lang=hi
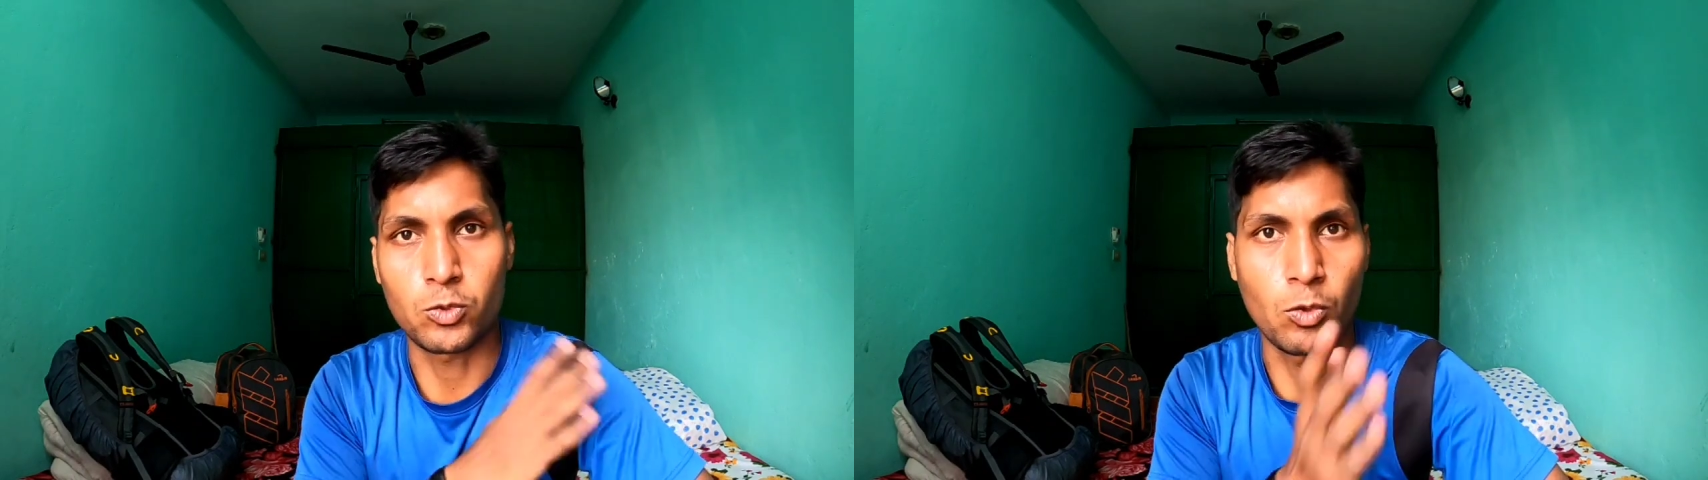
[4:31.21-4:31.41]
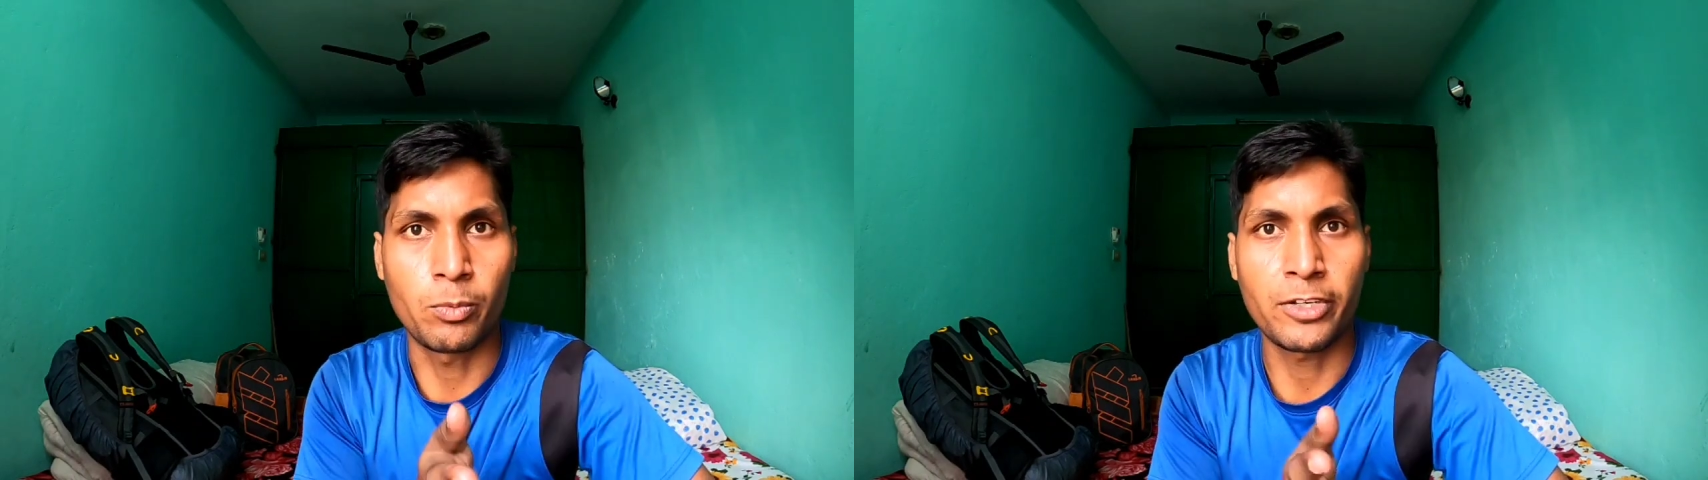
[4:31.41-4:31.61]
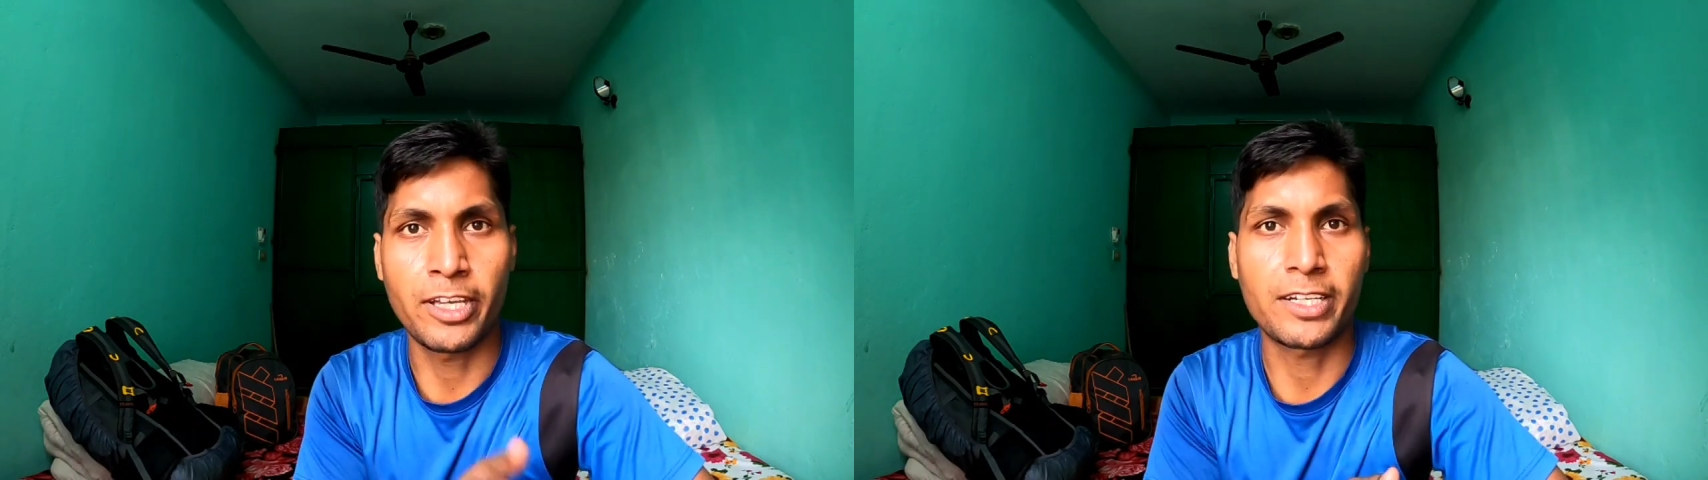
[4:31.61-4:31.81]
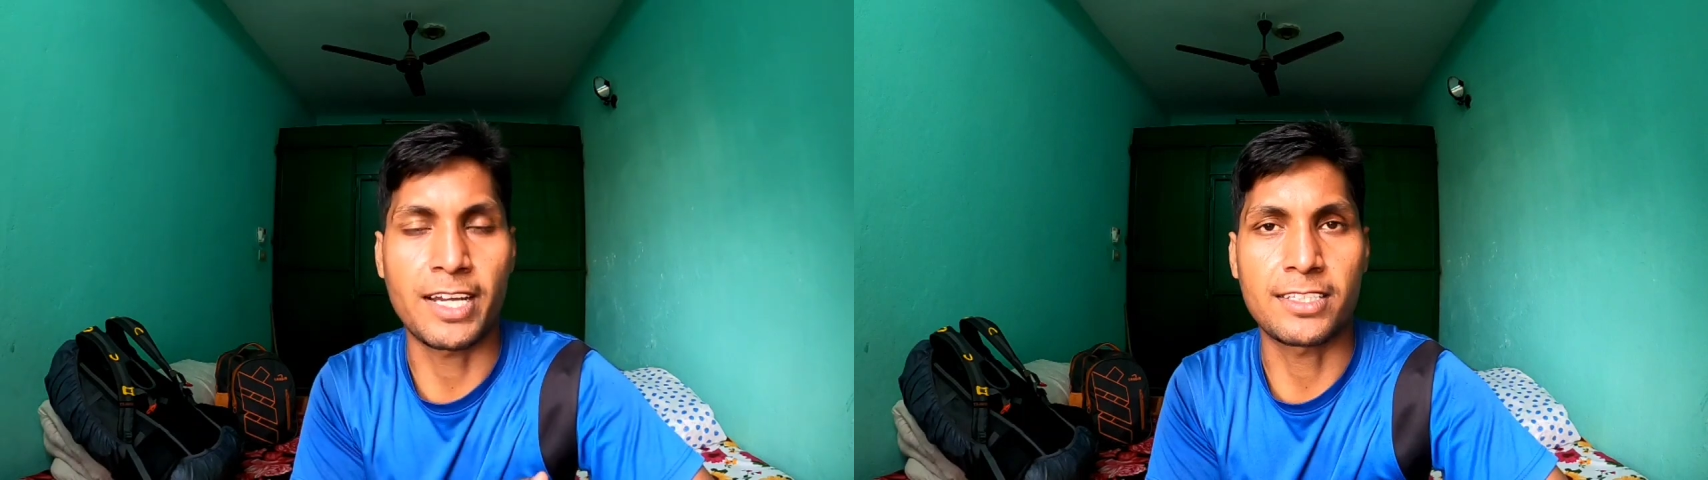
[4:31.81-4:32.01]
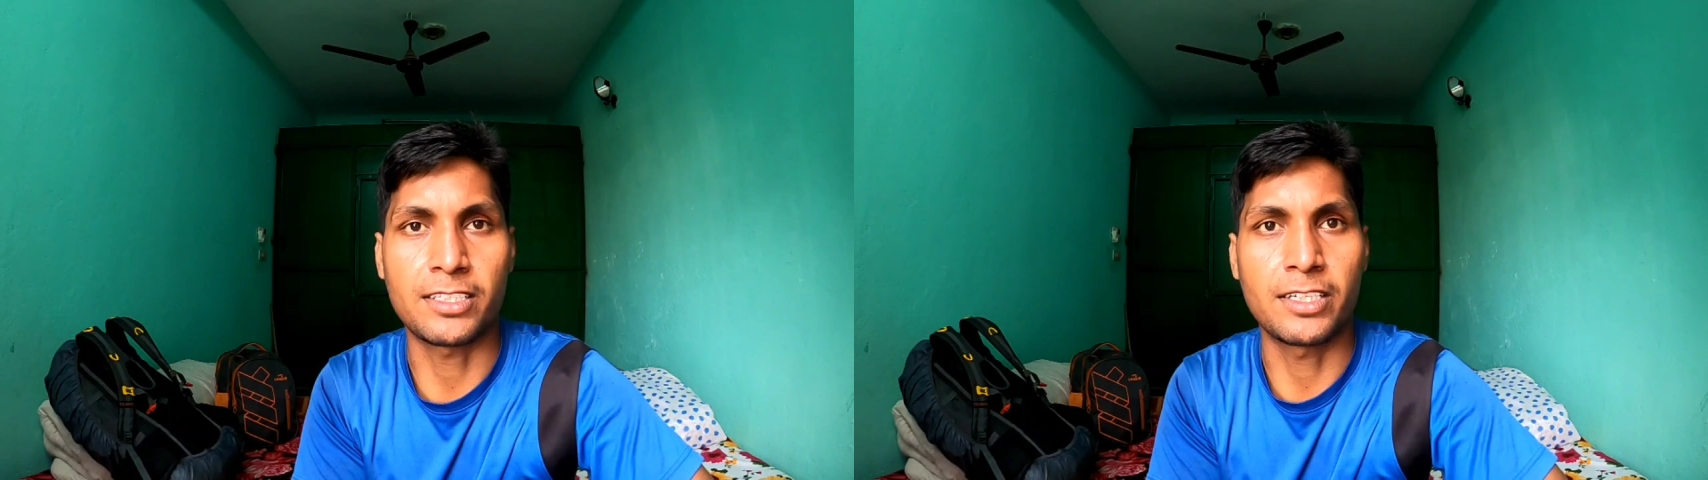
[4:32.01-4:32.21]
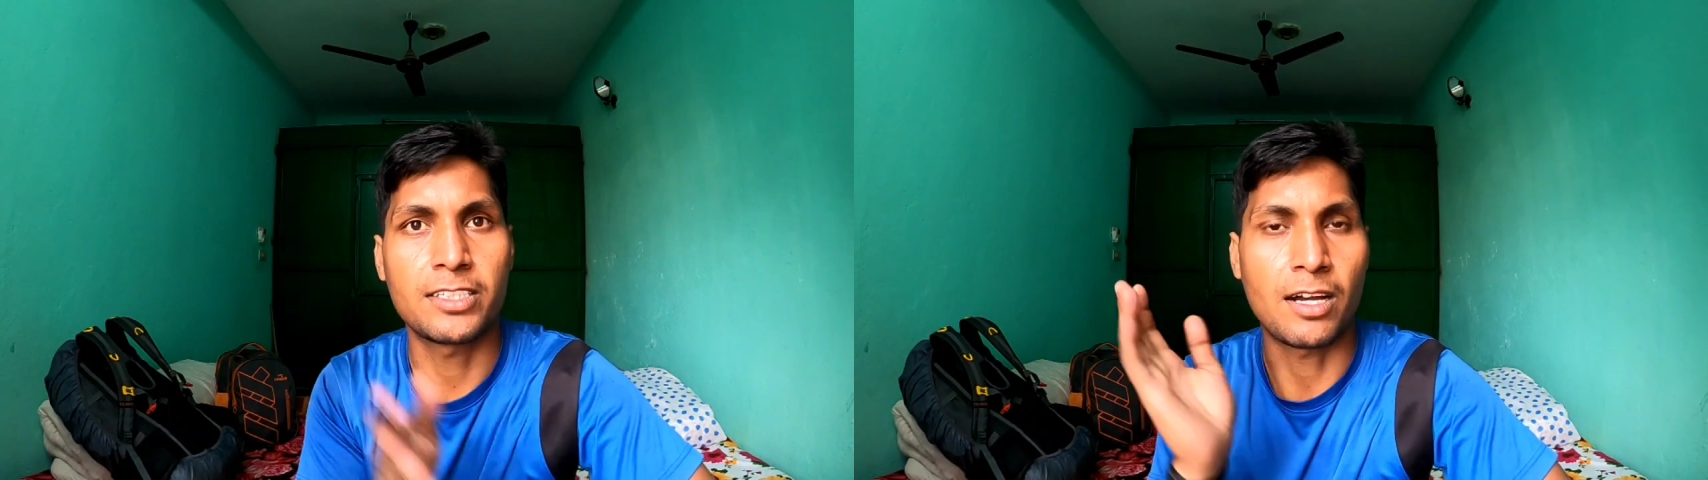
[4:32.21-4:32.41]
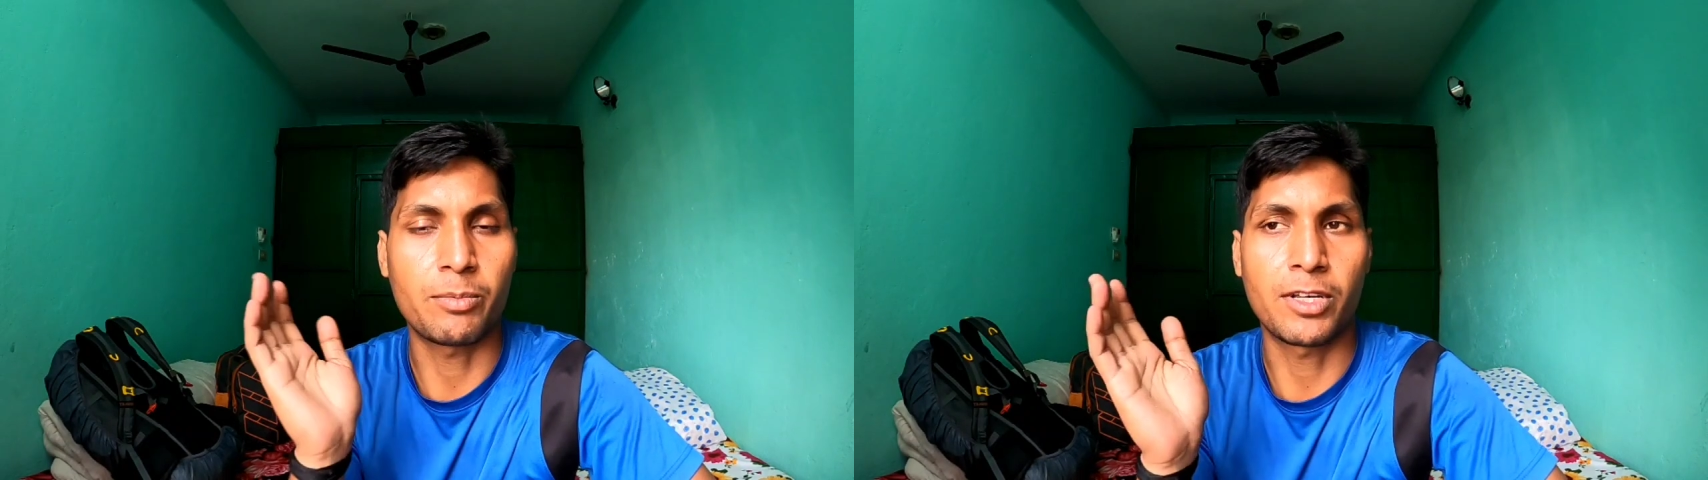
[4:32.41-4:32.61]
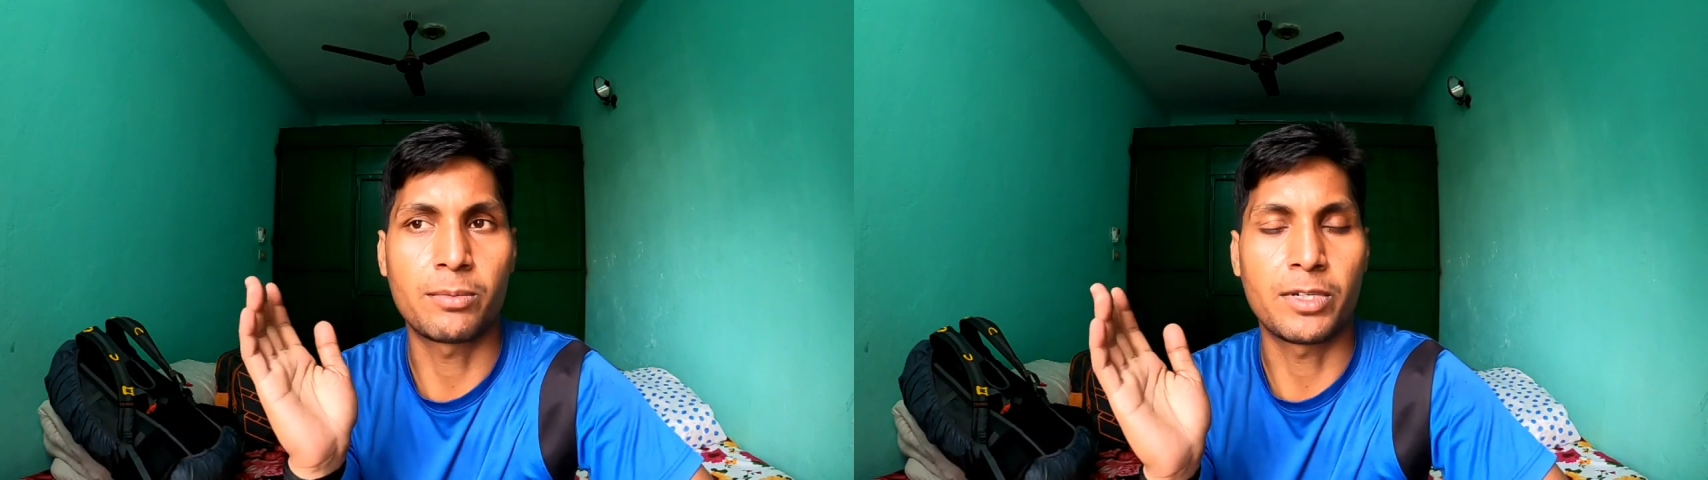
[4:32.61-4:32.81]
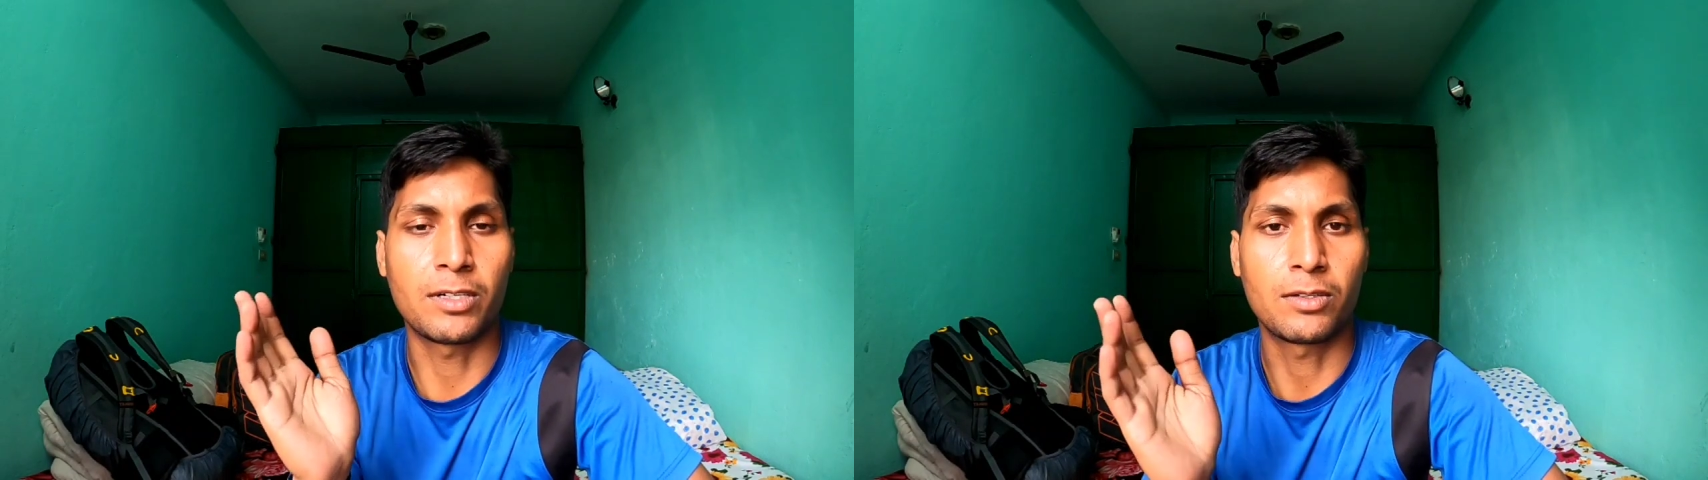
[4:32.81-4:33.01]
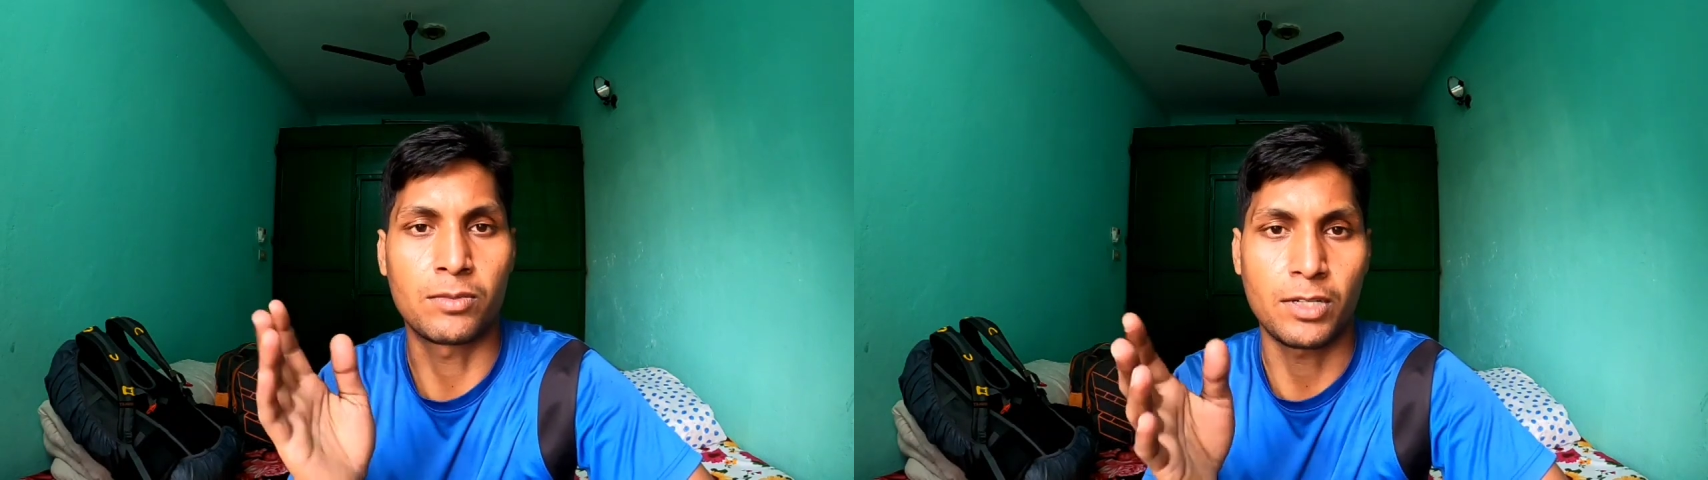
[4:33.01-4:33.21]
तो सुमो ही एक टैक्सी है जहाँ पर वह